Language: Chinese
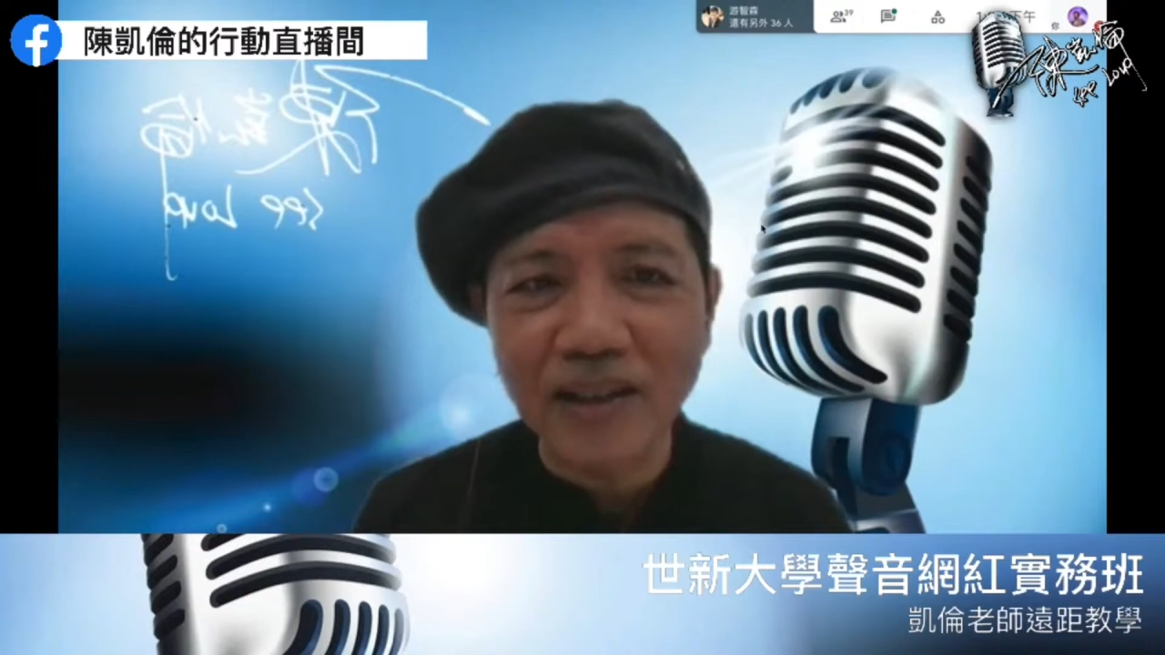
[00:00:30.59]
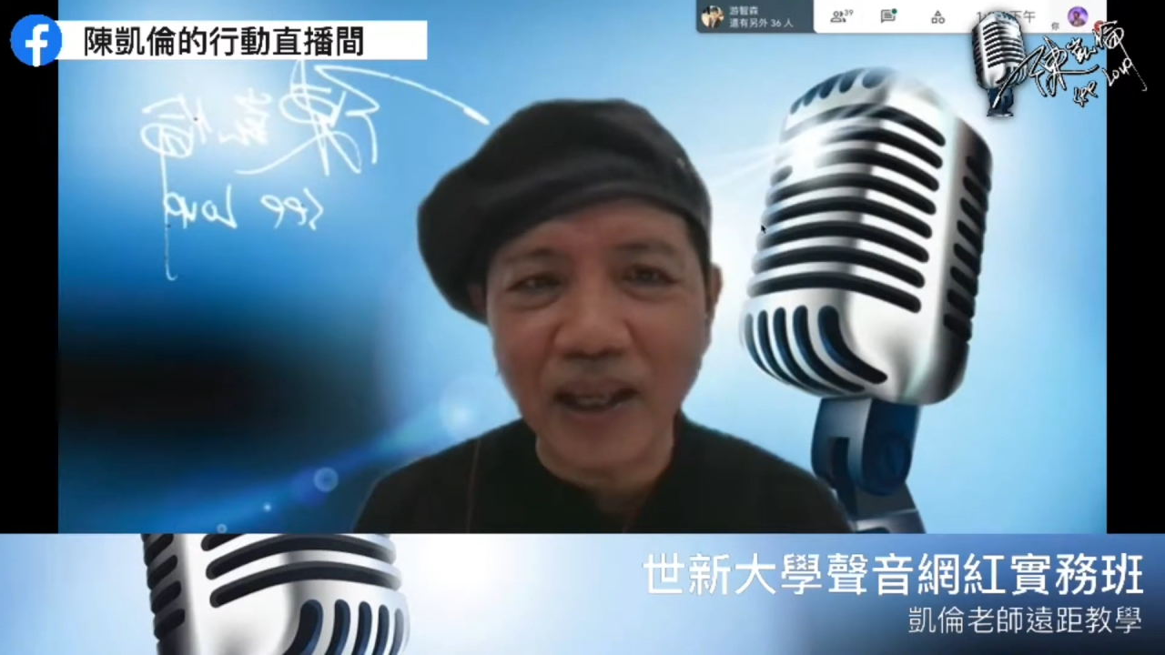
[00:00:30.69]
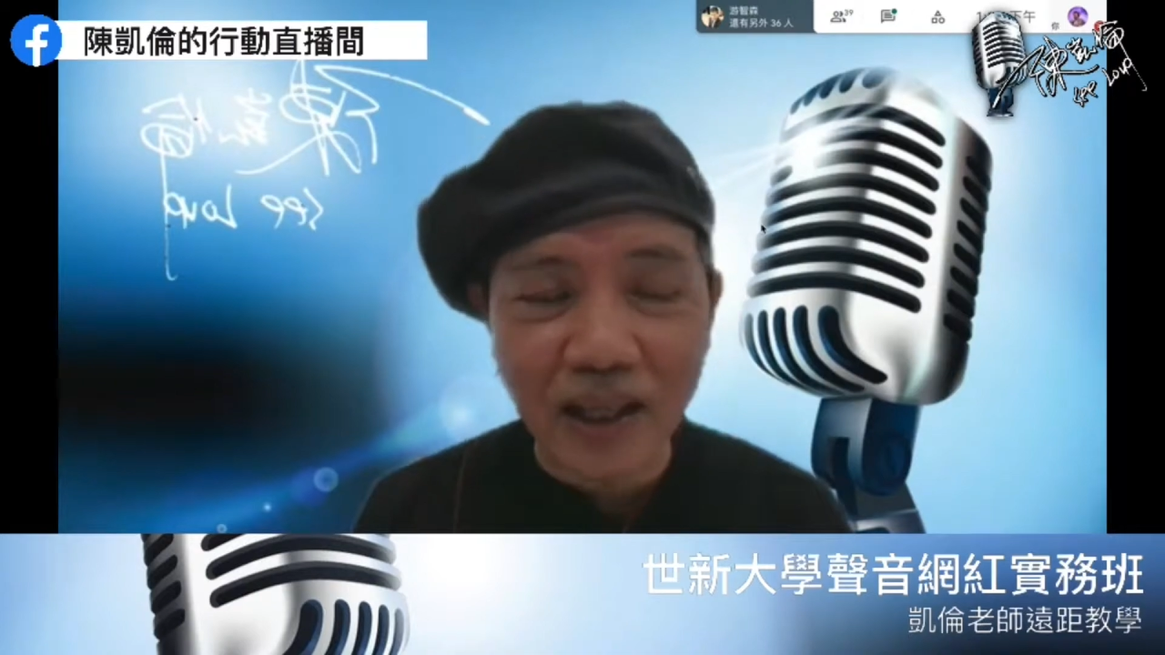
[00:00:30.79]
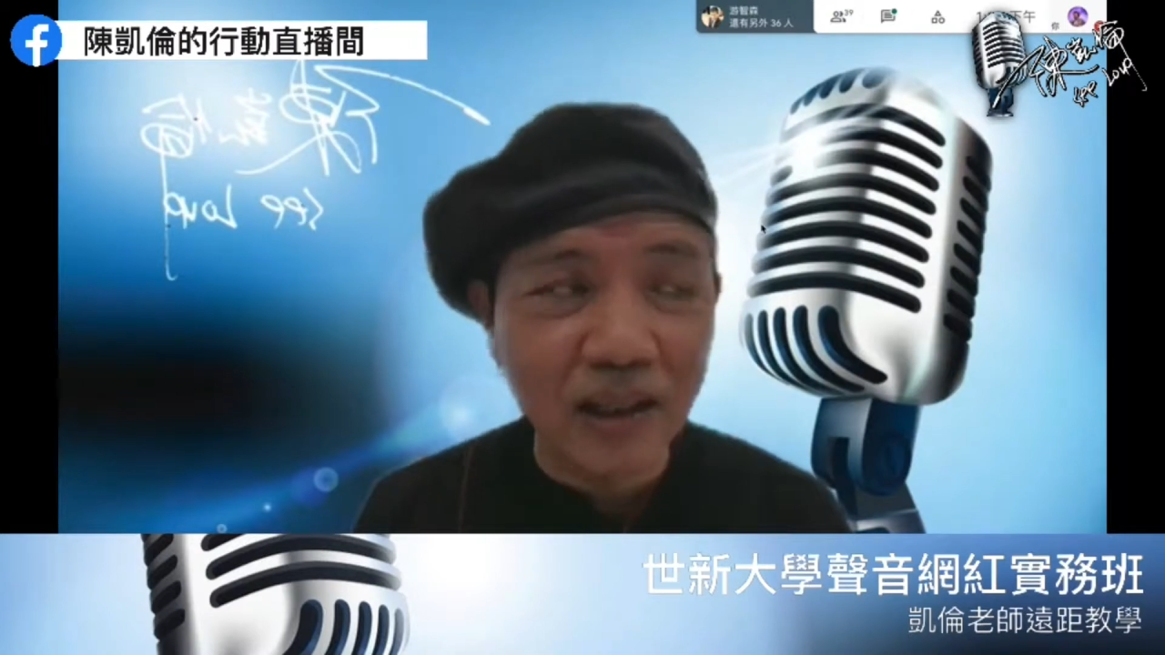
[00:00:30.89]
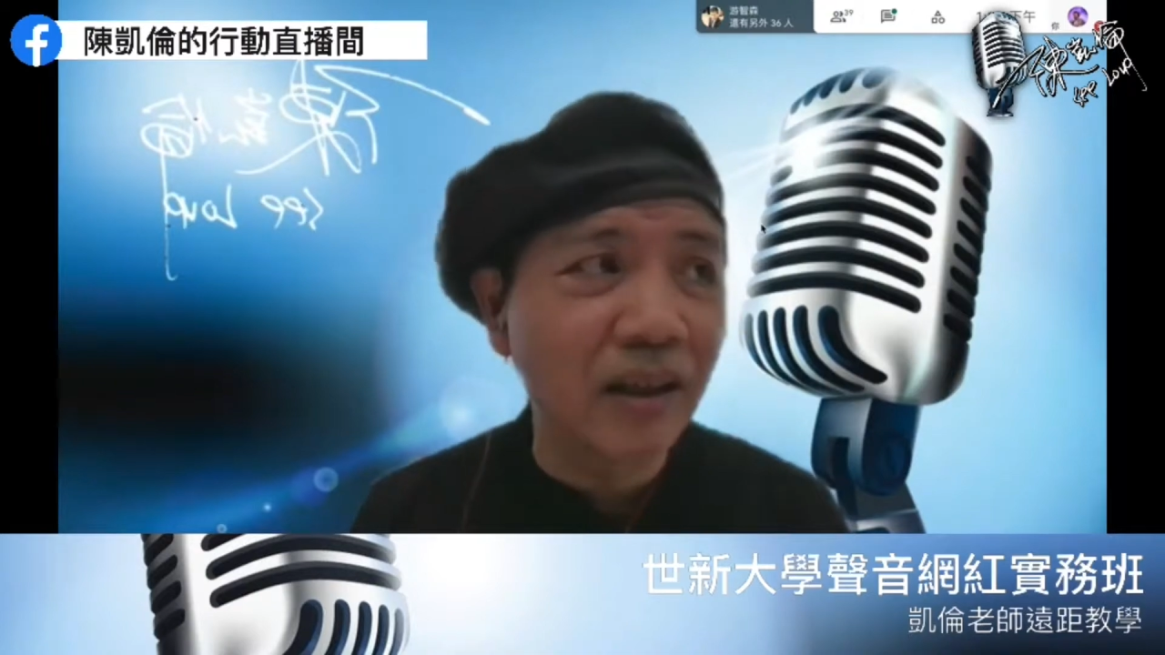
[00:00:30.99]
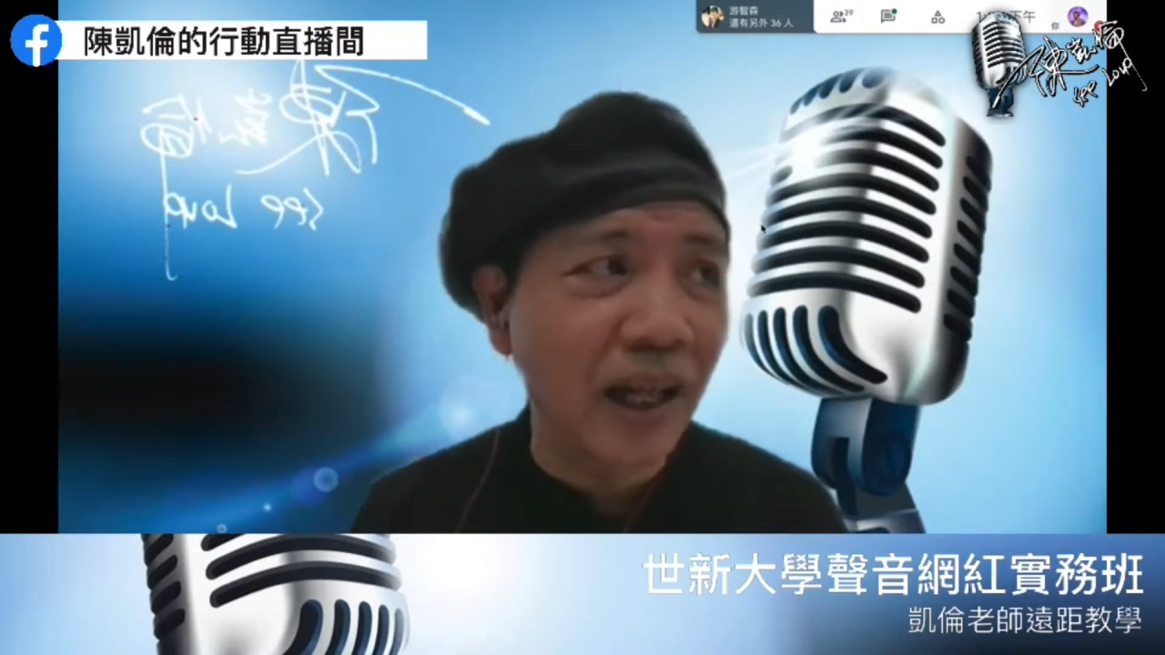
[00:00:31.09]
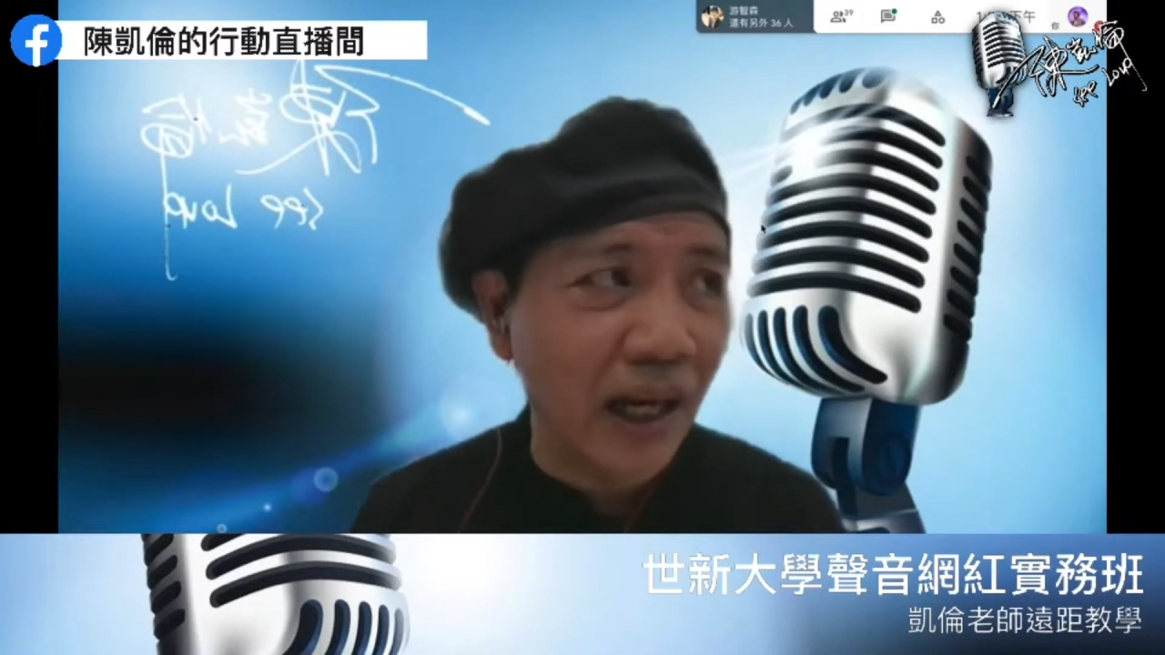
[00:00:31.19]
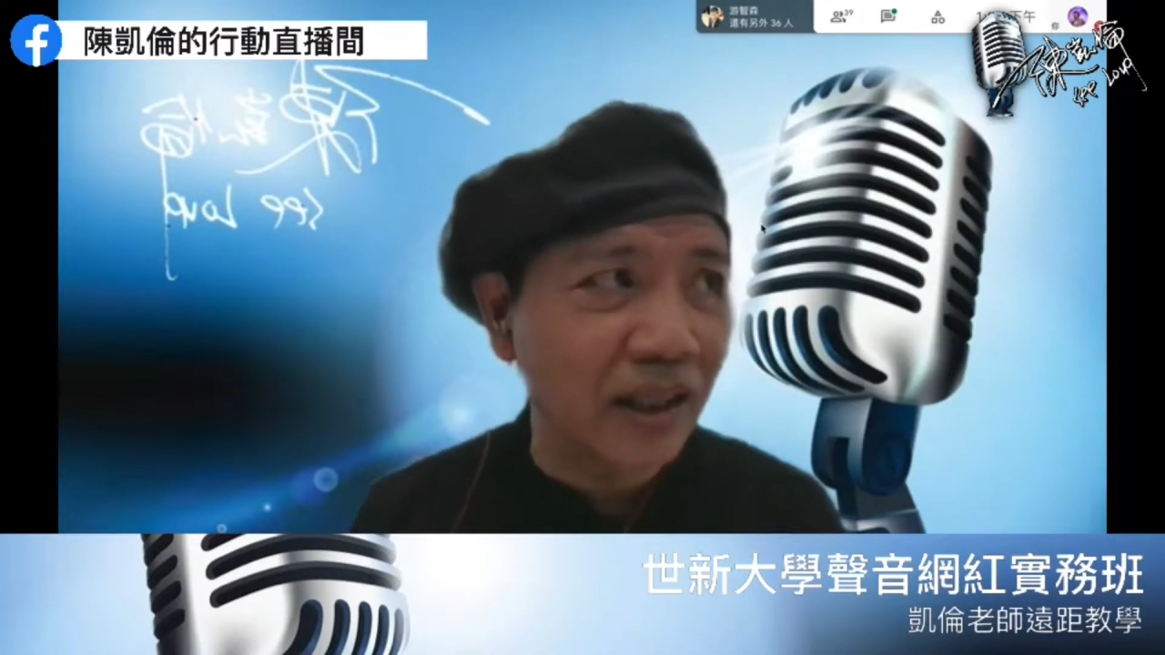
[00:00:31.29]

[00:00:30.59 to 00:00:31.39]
才隔了两